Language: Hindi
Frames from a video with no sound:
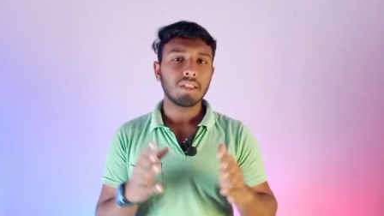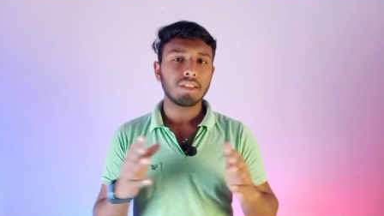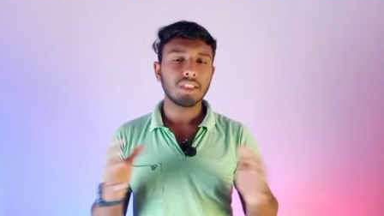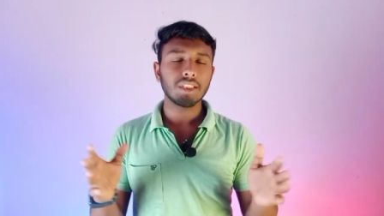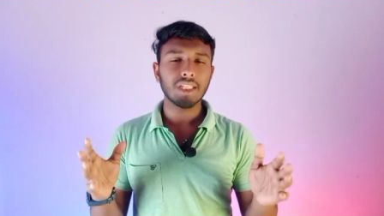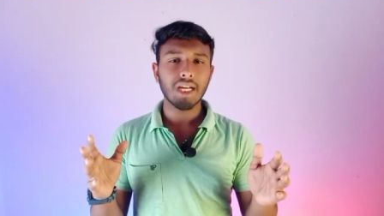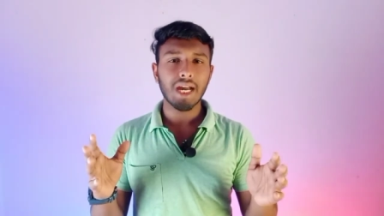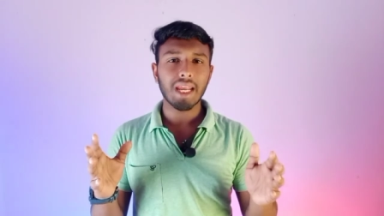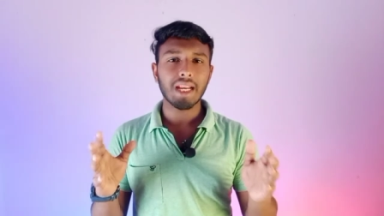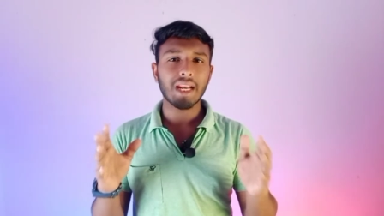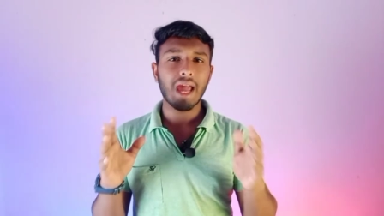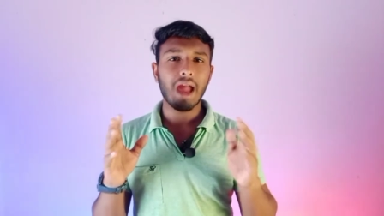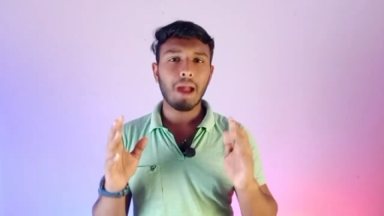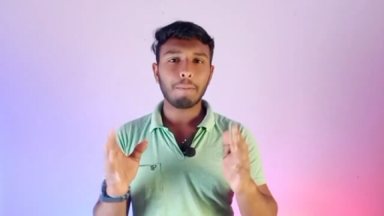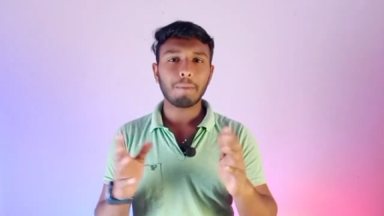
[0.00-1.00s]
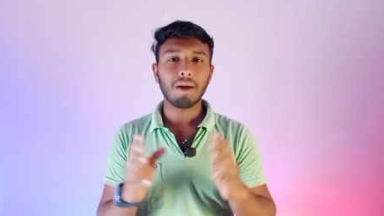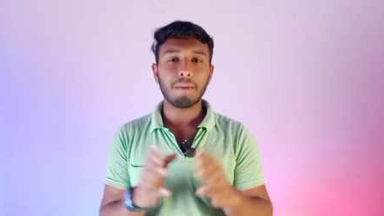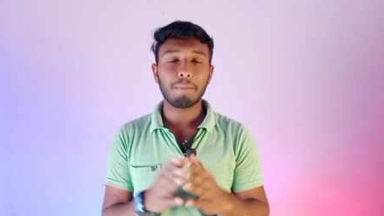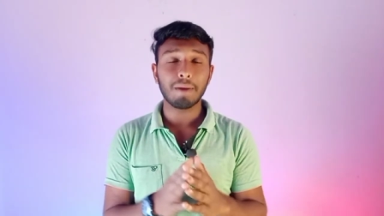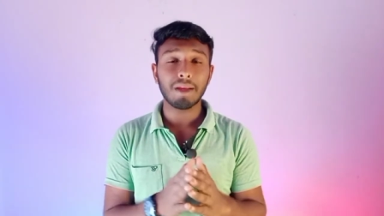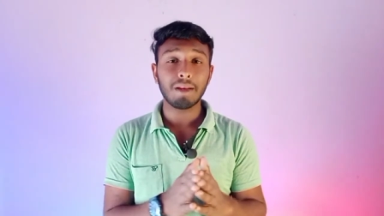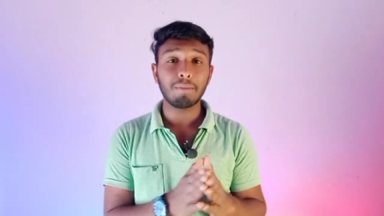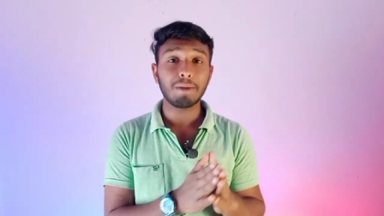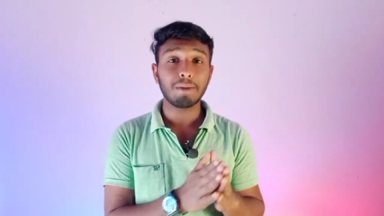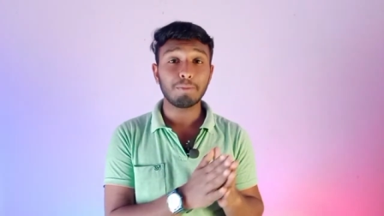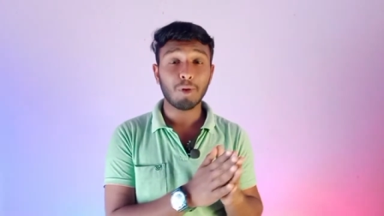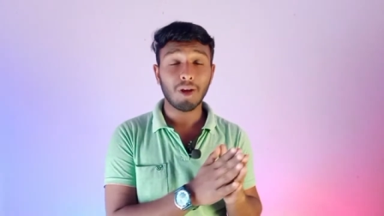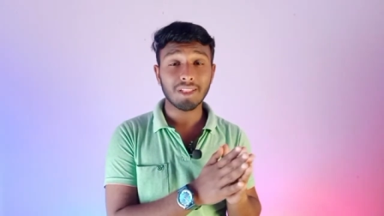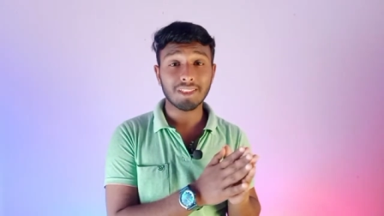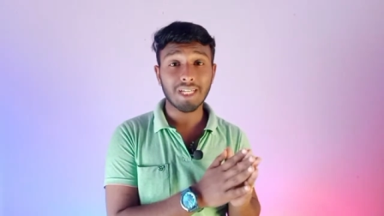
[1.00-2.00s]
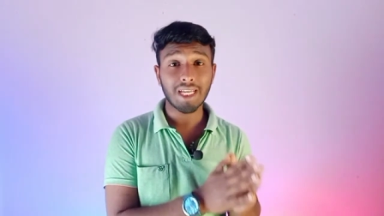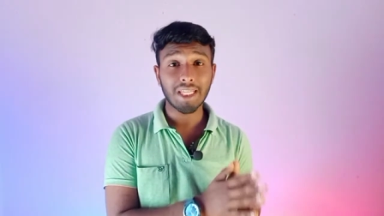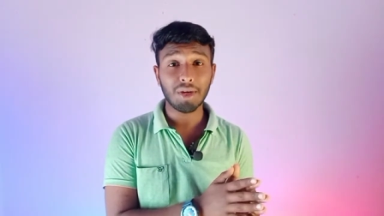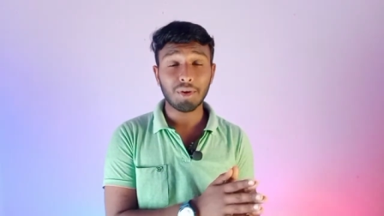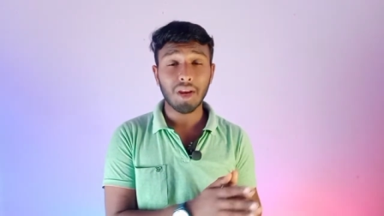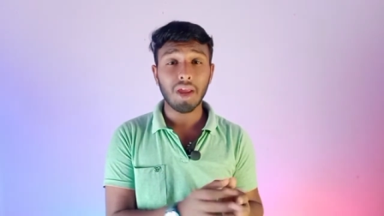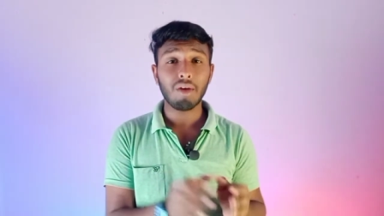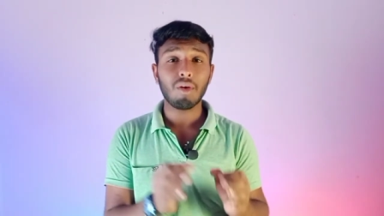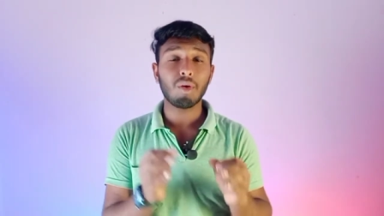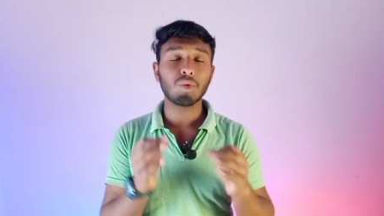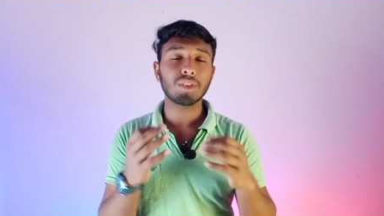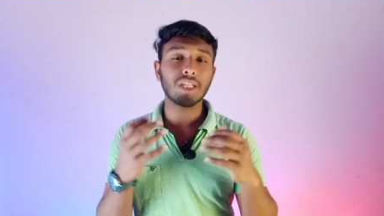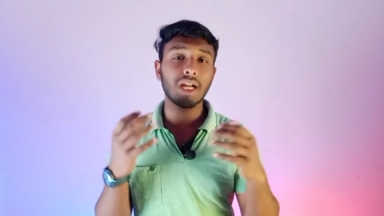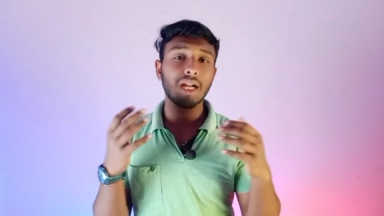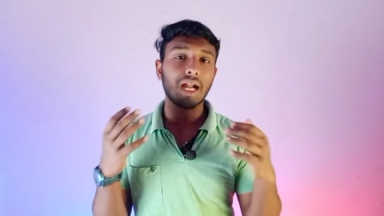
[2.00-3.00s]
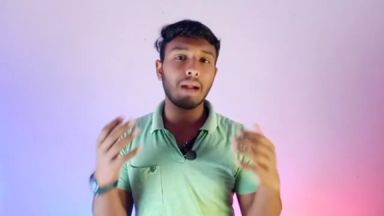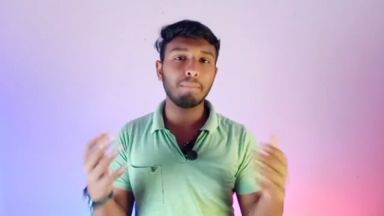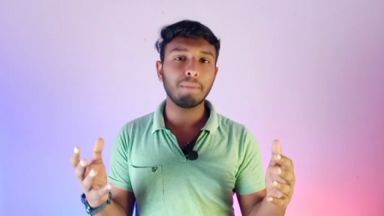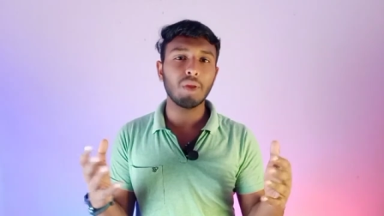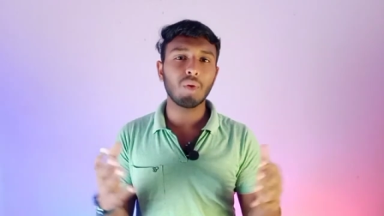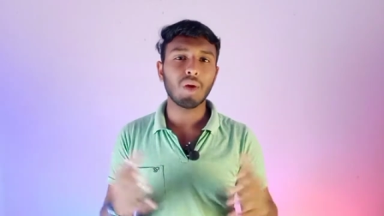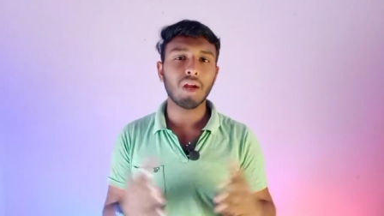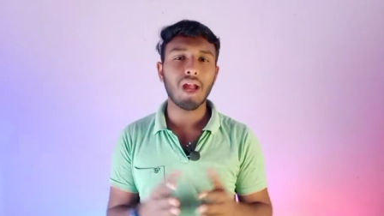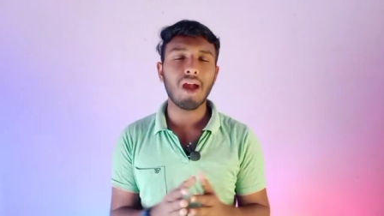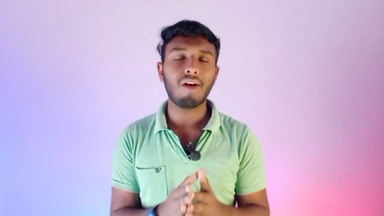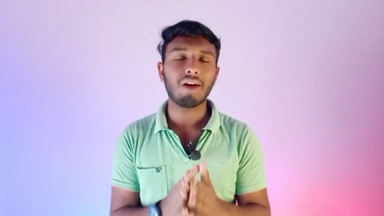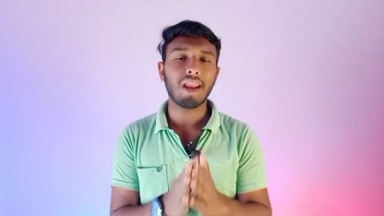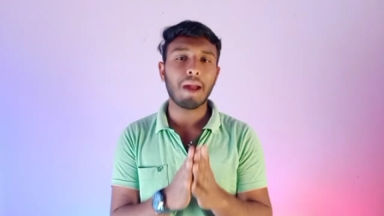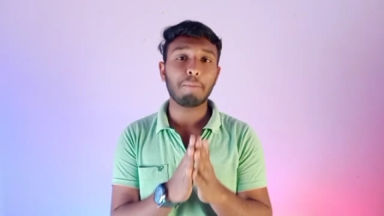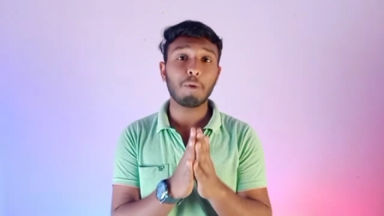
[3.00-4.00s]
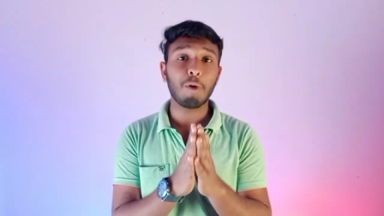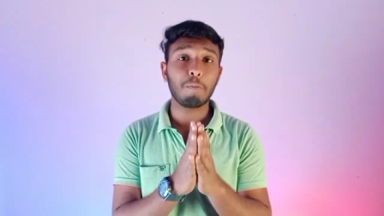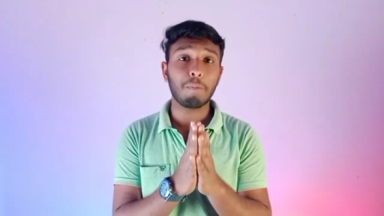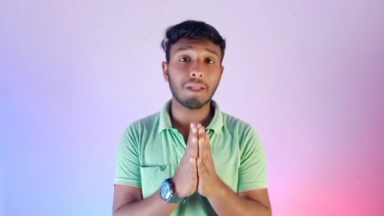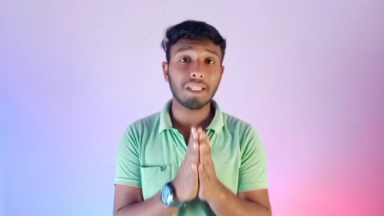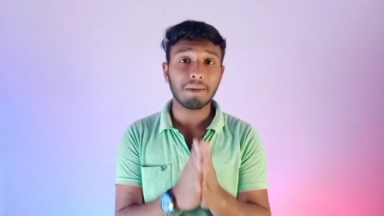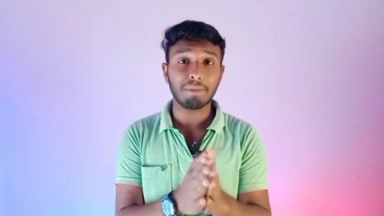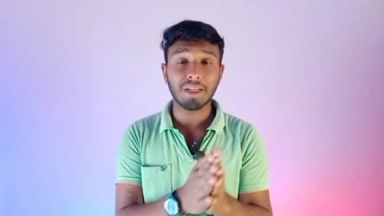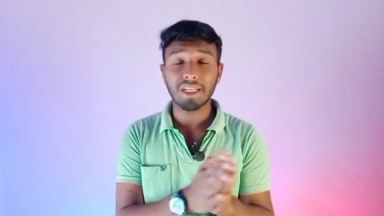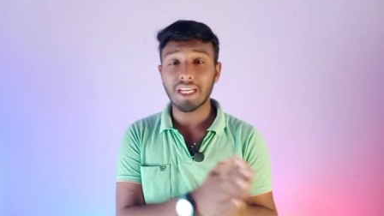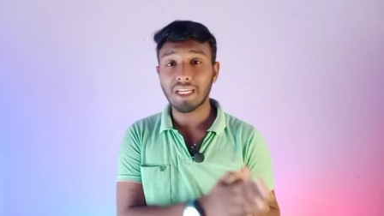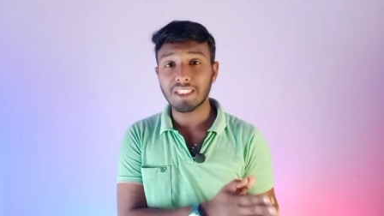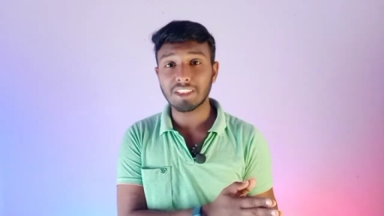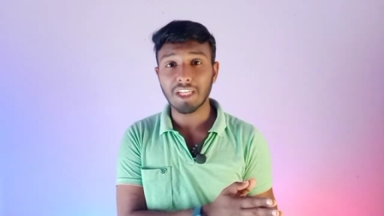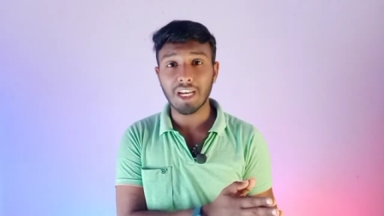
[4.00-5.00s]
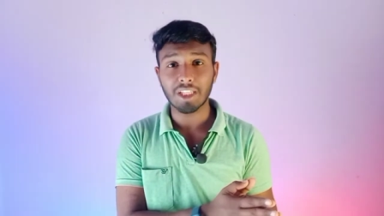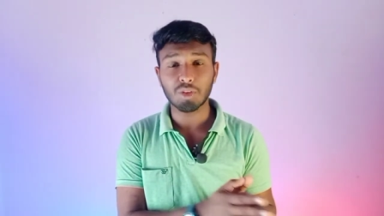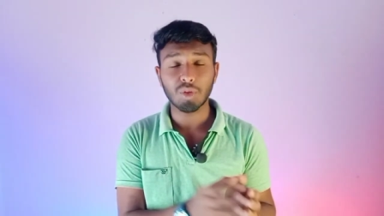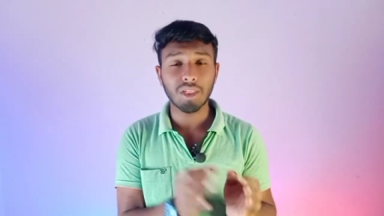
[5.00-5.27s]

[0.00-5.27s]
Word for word: जिसके कारण आपका बिल भी बहुत ज़्यादा हो रहा है उसका काम भी हो गया और आपको पता भी नहीं चला तो